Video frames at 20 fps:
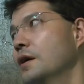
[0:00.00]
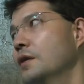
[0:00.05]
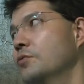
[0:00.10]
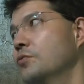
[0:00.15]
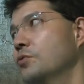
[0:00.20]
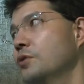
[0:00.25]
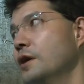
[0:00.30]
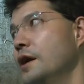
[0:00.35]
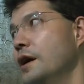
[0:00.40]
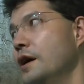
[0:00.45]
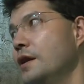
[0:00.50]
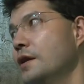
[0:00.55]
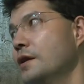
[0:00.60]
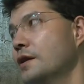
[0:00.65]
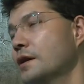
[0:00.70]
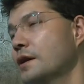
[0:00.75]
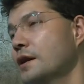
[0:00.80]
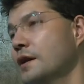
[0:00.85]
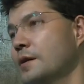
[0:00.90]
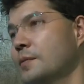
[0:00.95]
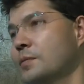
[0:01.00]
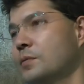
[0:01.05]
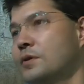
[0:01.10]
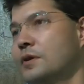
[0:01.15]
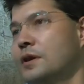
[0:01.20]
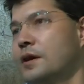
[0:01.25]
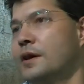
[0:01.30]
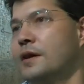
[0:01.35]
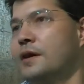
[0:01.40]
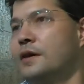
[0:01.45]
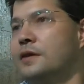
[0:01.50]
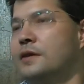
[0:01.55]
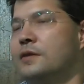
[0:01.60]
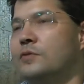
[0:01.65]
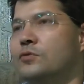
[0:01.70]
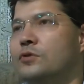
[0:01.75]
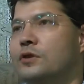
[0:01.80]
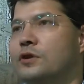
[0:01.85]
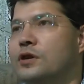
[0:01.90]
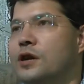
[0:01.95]
ну реально, как бы, да, это
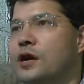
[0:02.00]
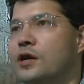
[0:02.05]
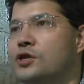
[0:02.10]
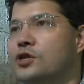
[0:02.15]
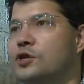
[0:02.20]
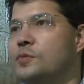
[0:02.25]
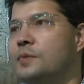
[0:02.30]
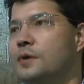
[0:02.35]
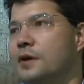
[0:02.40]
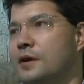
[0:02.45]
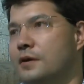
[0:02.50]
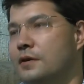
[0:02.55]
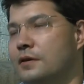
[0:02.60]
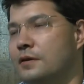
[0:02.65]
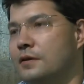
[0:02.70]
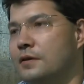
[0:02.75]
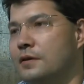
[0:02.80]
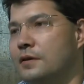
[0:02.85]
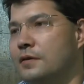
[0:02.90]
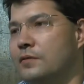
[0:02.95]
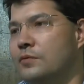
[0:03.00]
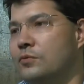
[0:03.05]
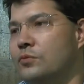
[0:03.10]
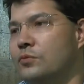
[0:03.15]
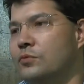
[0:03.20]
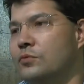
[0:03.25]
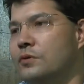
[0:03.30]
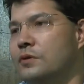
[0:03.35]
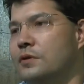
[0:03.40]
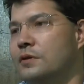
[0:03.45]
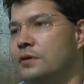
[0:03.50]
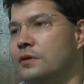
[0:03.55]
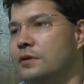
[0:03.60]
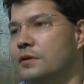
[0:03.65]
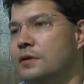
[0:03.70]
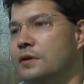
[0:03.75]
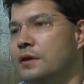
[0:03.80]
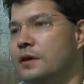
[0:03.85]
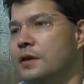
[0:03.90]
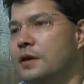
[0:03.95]
вот ошибка. Но ну,
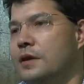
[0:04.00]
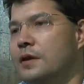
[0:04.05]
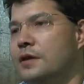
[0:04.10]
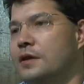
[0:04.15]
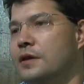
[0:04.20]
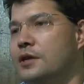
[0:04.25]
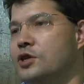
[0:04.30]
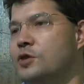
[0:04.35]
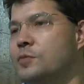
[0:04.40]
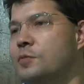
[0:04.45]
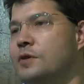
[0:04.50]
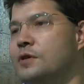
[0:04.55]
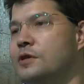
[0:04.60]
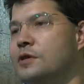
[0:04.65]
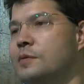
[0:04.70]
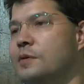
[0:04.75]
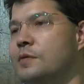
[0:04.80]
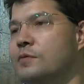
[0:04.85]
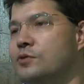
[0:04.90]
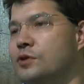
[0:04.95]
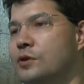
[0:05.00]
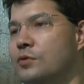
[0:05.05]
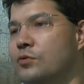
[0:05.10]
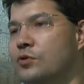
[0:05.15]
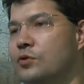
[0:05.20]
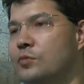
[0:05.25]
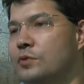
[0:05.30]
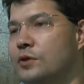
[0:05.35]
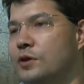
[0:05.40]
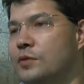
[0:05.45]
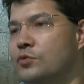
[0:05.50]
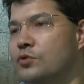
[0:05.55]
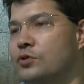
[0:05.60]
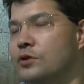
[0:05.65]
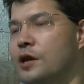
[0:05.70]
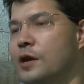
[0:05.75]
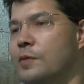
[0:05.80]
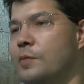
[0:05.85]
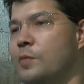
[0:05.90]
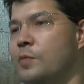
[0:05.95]
не ошибка самого закона, потому что,
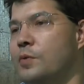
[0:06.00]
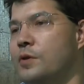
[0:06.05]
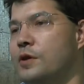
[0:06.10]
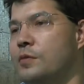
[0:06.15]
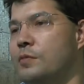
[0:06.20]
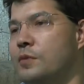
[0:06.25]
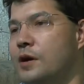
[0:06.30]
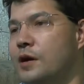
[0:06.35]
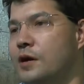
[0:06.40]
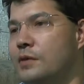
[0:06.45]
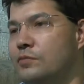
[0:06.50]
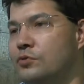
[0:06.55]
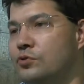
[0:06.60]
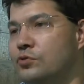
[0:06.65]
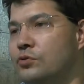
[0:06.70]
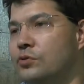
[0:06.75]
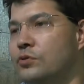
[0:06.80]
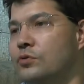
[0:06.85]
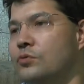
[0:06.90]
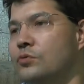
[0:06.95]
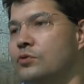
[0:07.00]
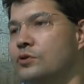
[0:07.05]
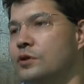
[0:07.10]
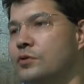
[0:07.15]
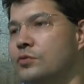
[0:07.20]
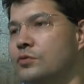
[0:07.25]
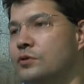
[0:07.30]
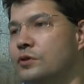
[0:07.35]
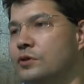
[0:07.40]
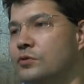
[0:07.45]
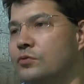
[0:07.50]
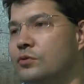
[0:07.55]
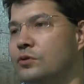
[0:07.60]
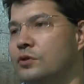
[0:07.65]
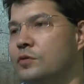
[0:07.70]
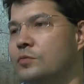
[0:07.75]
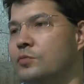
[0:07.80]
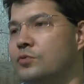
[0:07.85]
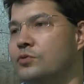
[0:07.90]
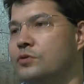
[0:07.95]
как мы понимаем, что такое закон? Закон
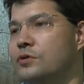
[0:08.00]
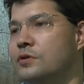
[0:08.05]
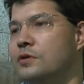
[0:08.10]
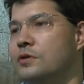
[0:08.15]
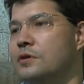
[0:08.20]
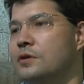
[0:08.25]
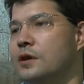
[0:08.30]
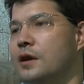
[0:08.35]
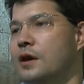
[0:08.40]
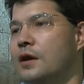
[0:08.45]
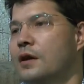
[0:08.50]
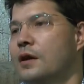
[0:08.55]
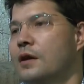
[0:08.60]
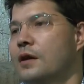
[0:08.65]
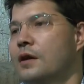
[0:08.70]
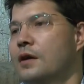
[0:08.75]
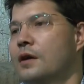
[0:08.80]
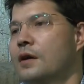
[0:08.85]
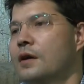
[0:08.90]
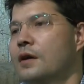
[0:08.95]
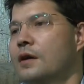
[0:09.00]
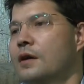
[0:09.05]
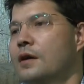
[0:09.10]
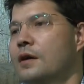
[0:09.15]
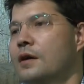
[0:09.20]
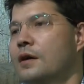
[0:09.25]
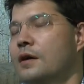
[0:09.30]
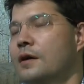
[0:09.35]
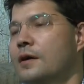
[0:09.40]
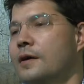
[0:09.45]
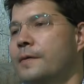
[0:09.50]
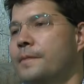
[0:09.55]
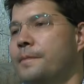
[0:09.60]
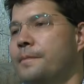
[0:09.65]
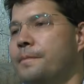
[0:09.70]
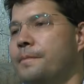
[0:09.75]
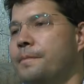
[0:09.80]
это просто а,